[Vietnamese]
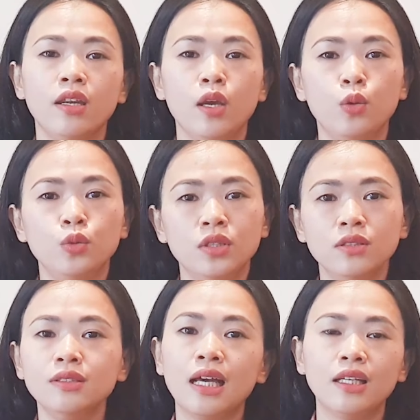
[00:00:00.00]
nếu
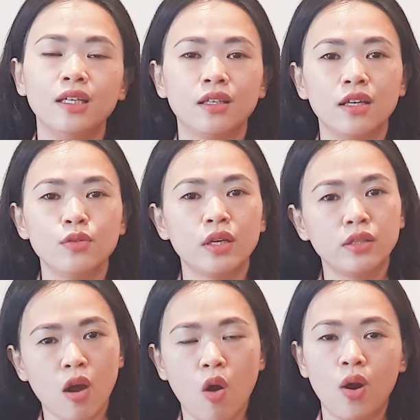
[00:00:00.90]
những gia đình kinh doanh
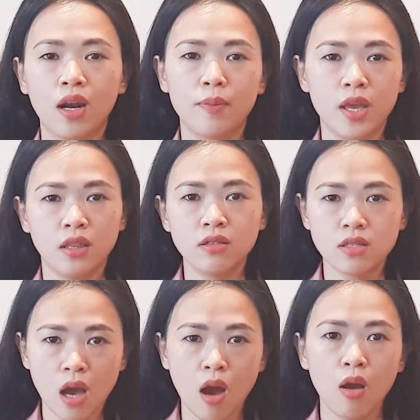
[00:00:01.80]
nhỏ hoặc là nghề tự
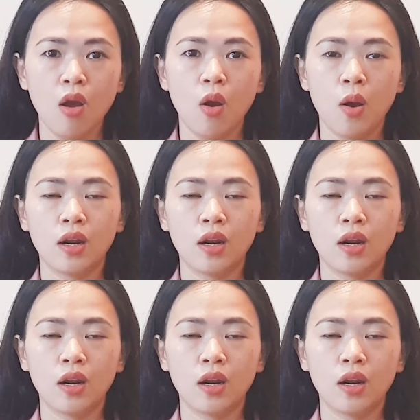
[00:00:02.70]
do hoặc